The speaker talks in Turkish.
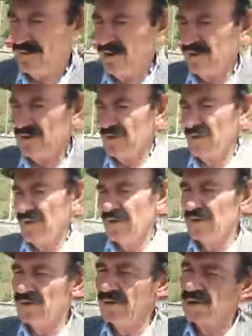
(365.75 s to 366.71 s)
Diyor ki
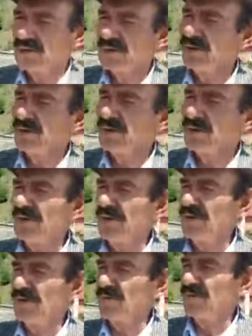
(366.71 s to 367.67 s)

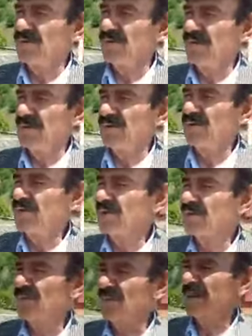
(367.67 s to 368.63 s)
İnek vururlar. Ondan
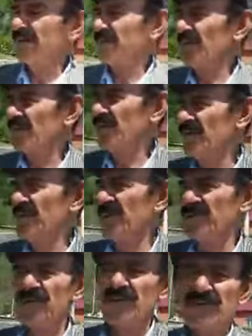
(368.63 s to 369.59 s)
sonra çoğulu şey bilmem
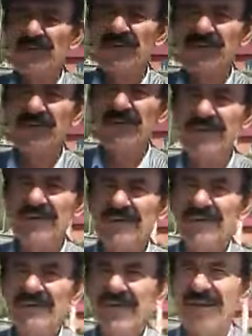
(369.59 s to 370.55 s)
çok olsa bileğini
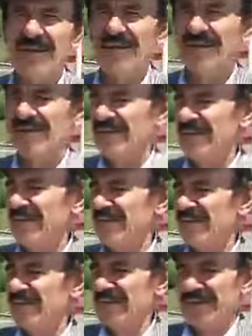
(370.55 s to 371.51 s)
keserler.
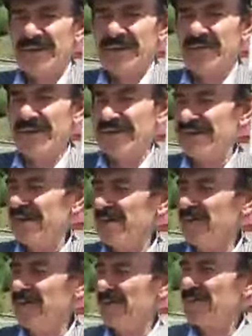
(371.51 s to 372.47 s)
İslamiyet'te evet.
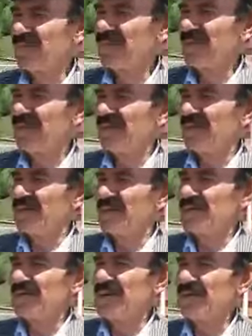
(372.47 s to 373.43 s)
diyor.
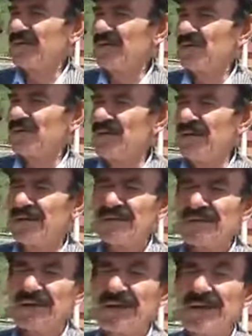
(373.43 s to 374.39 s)
Bizde kökünden
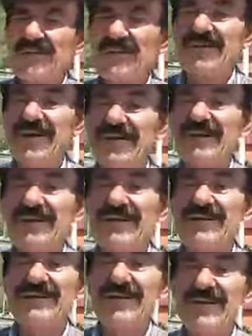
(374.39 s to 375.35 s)
keserler bir daha diyor
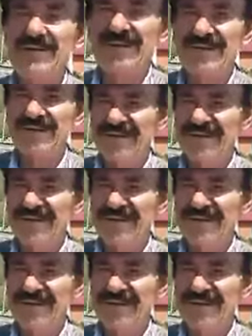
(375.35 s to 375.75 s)
çalmaz.